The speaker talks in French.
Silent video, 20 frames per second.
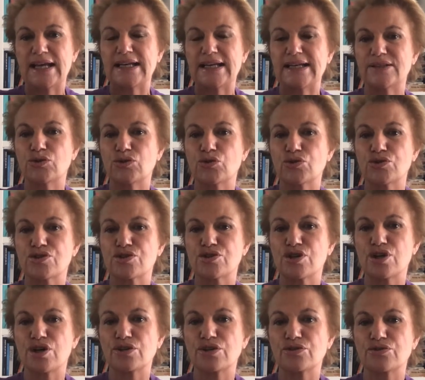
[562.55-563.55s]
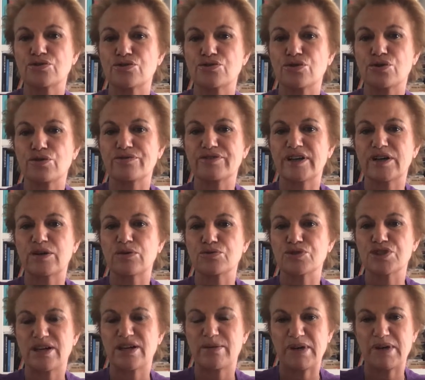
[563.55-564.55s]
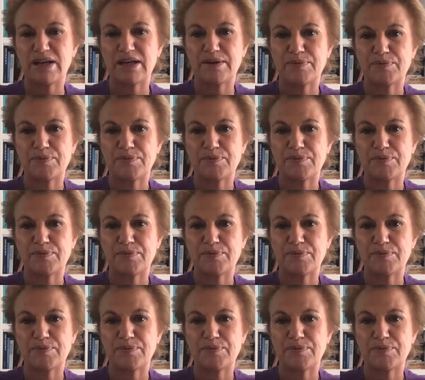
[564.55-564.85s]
Les deux sœurs ne se reverront jamais.